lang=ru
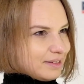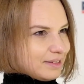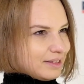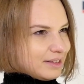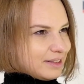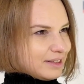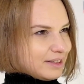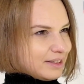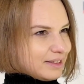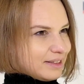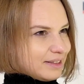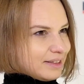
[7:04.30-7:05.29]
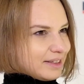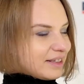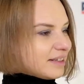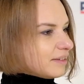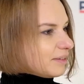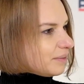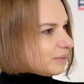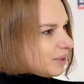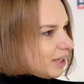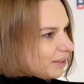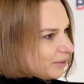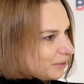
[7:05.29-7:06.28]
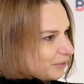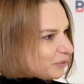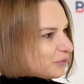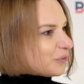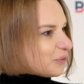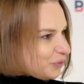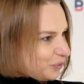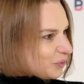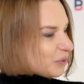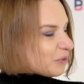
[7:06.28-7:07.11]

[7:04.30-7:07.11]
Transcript: а, в, э, в, в